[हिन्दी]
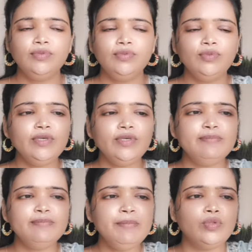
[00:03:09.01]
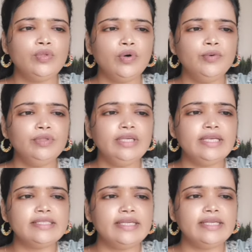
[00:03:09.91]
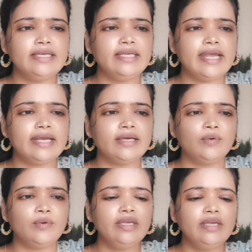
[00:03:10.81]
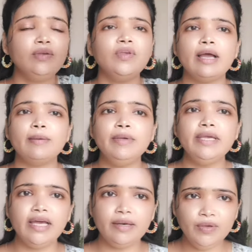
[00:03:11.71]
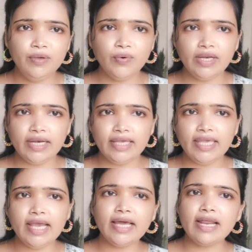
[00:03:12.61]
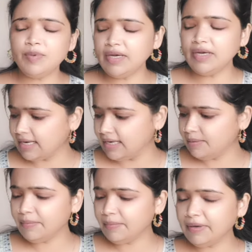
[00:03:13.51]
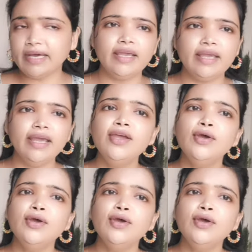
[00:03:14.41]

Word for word: तो इसमें मैं दो बूंद ग्लिसरीन की ऐड करूंगी क्योंकि अभी गर्मी होने लगी है अगर आप ये ठंडी में बना रहे हैं